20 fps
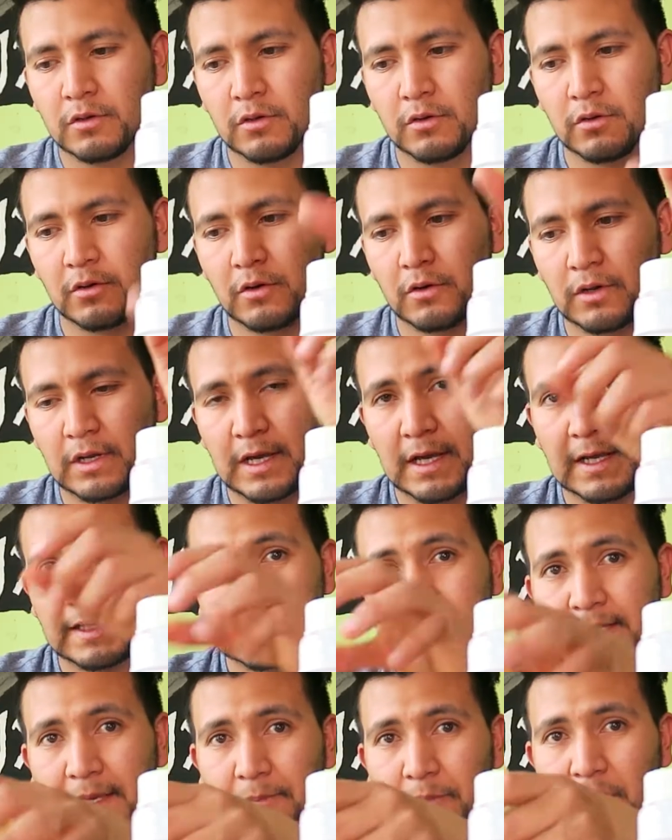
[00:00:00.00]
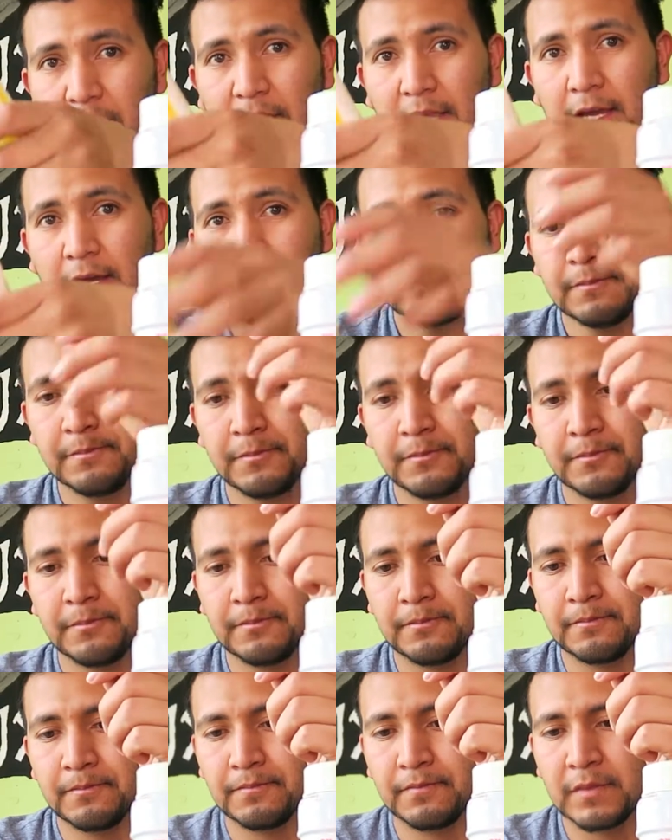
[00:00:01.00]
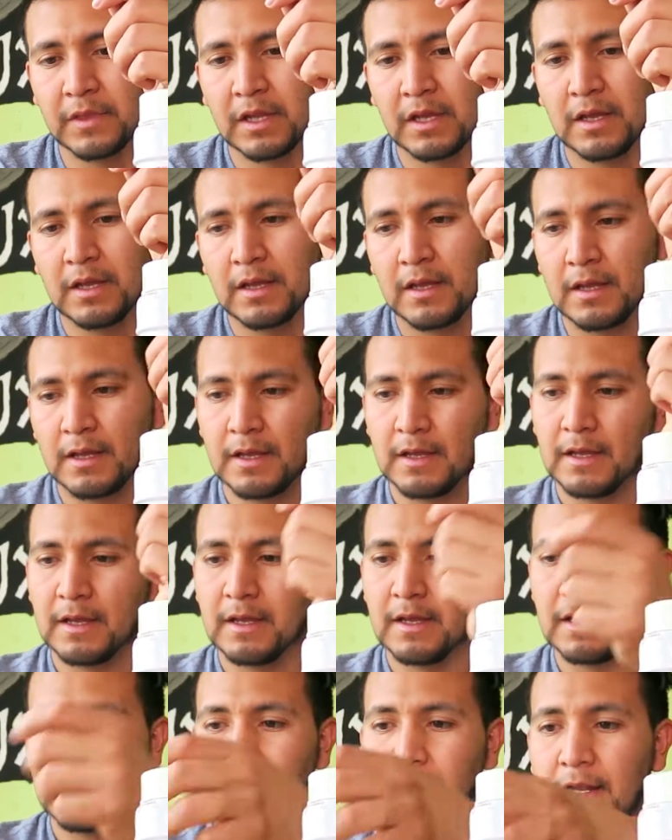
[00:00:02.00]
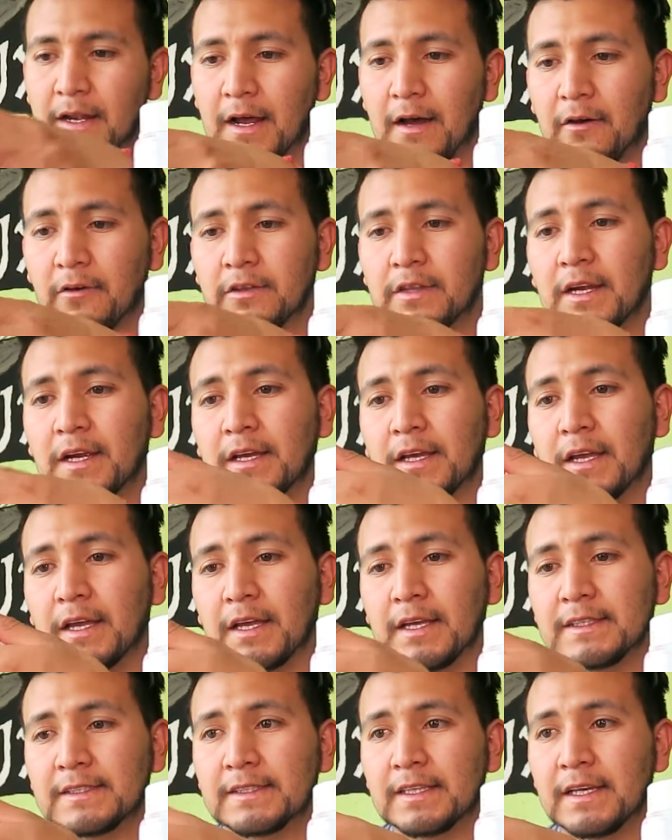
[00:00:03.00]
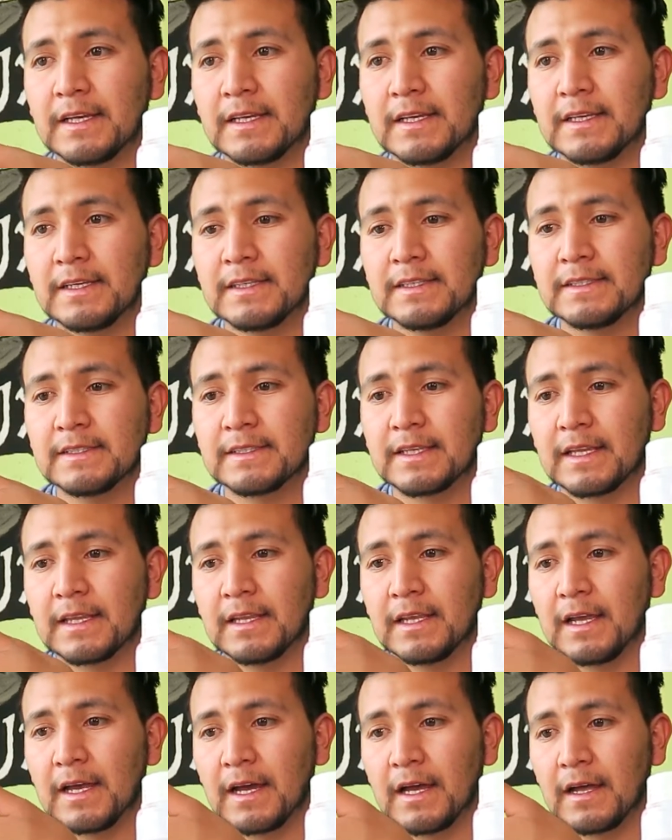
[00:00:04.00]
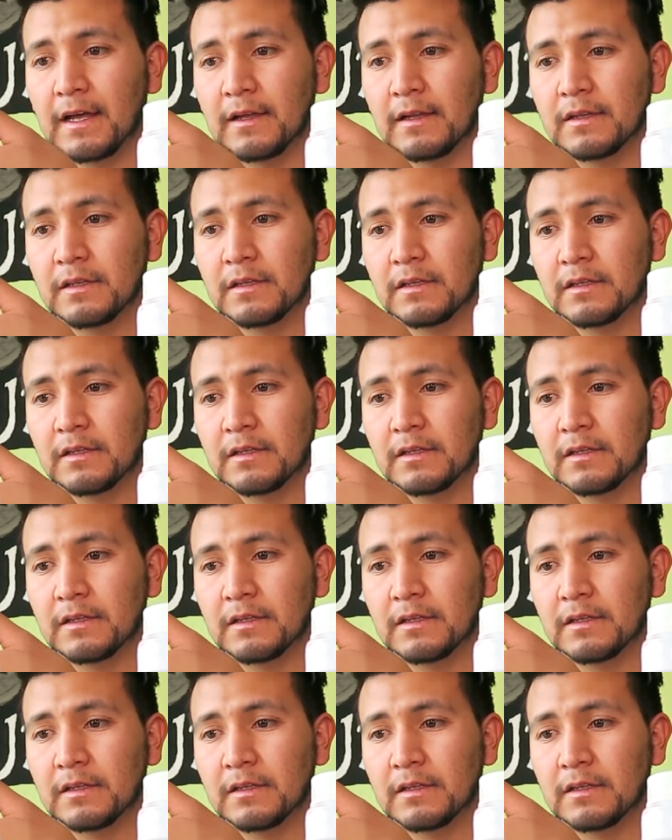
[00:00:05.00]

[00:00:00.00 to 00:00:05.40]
una que es de piña y la otra que es de sandía.